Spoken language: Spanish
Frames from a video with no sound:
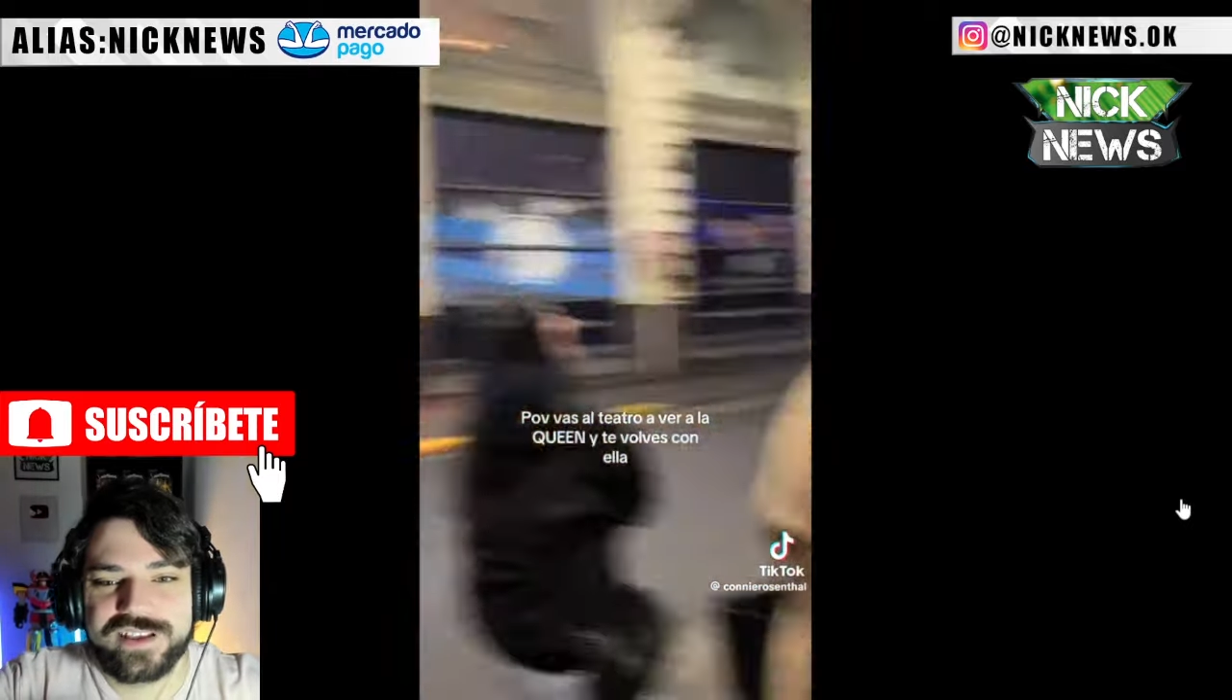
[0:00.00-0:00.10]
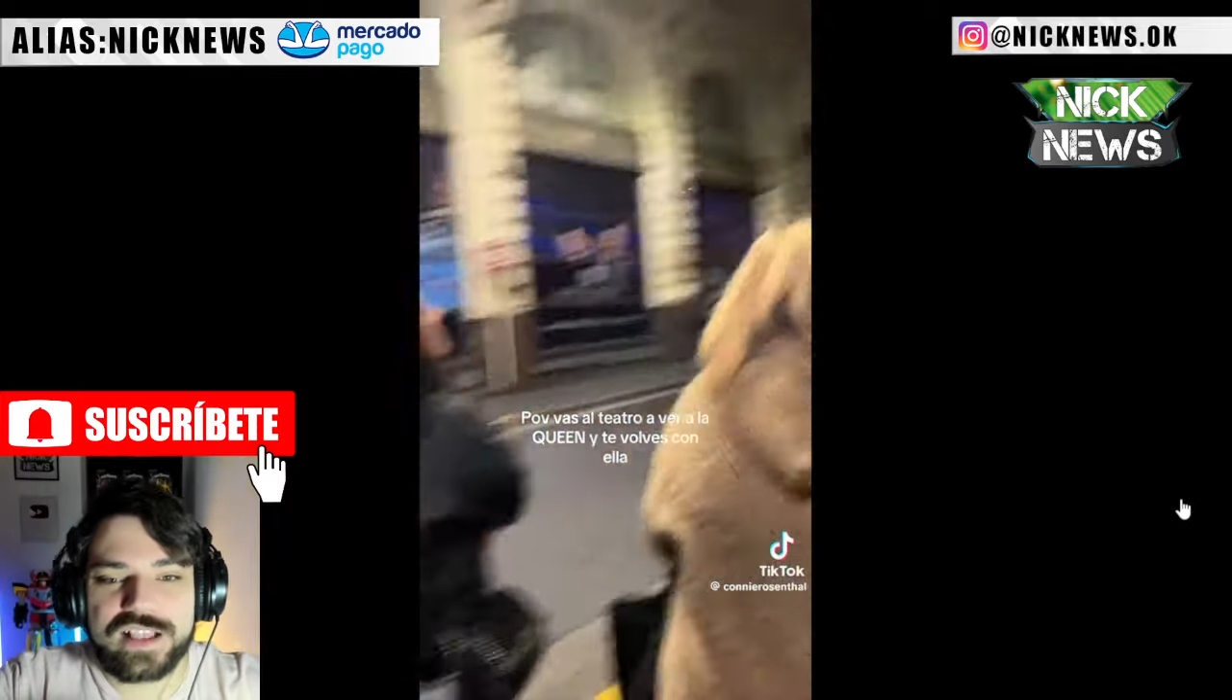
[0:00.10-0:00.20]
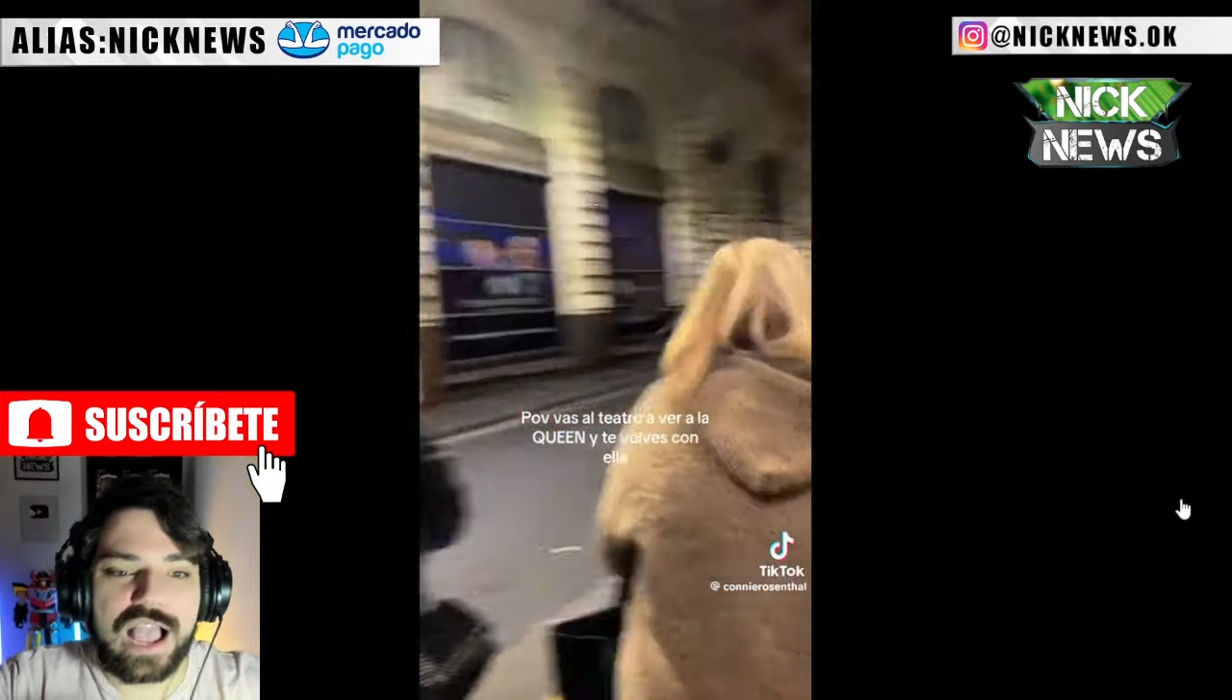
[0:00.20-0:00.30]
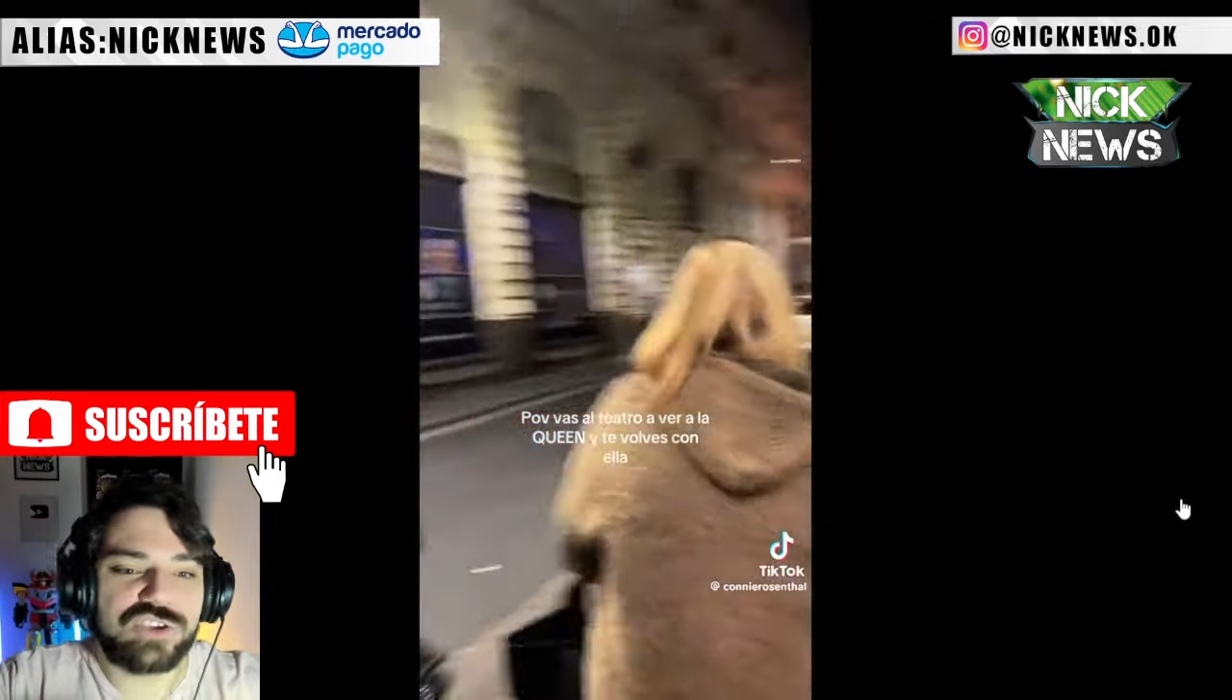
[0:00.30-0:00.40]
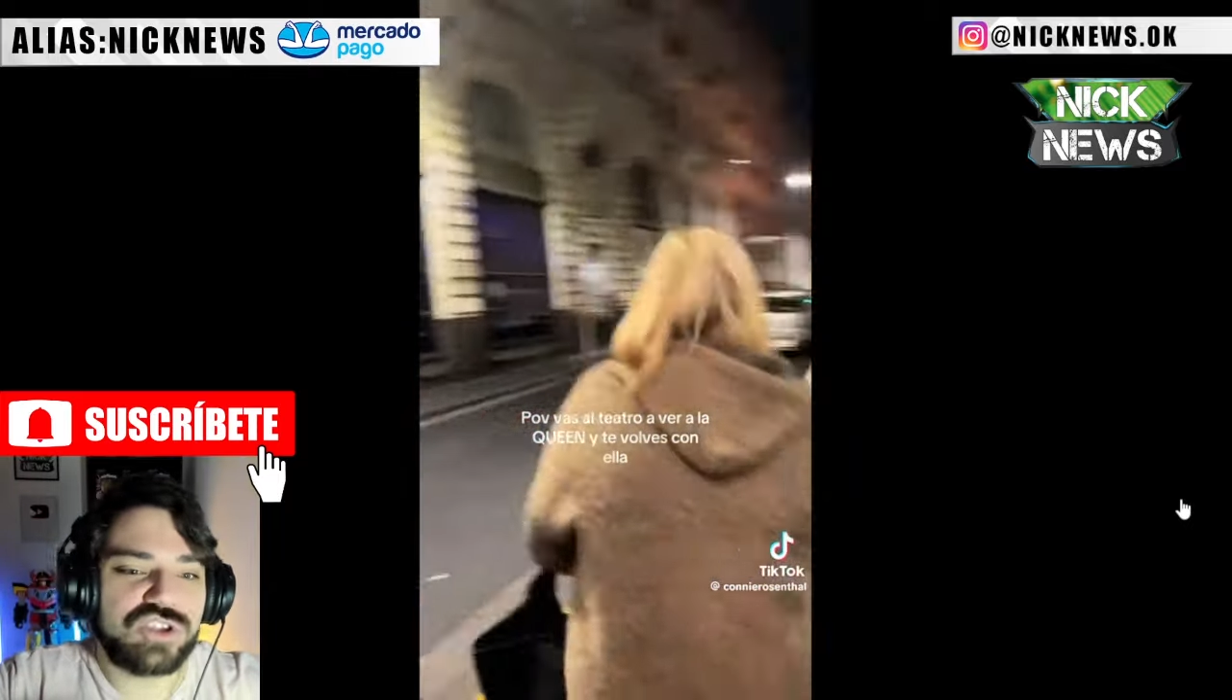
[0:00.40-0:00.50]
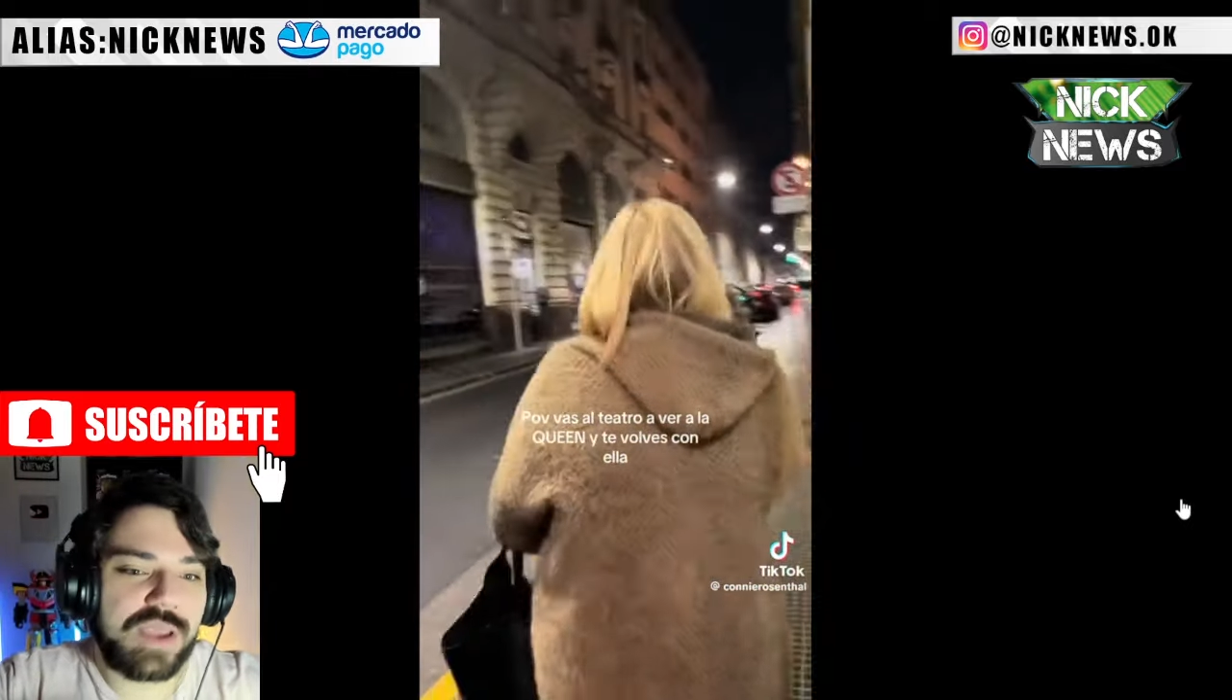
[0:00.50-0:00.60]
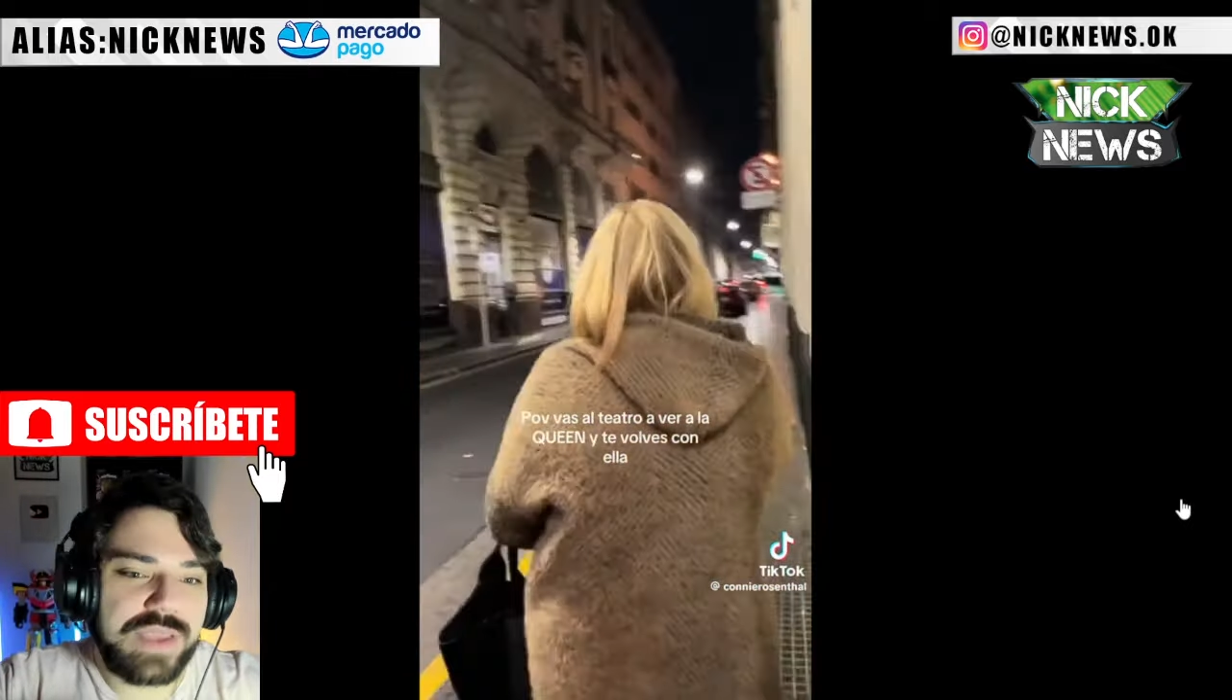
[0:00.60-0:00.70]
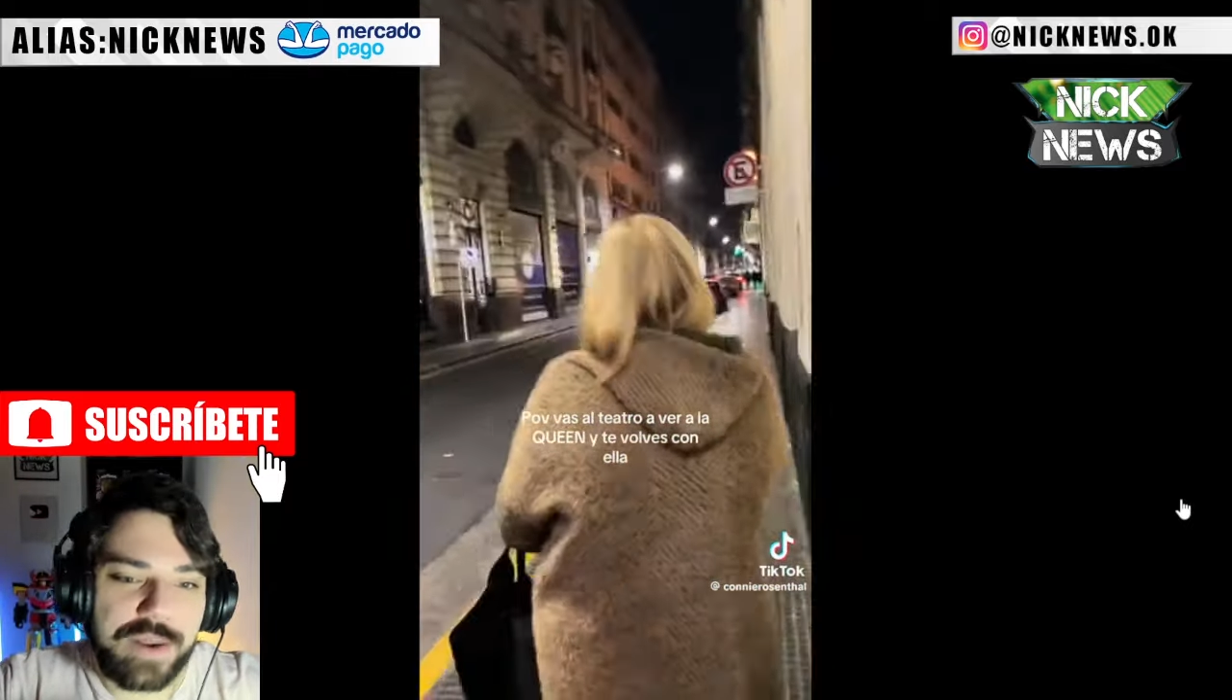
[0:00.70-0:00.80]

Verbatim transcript: Claro, yo también,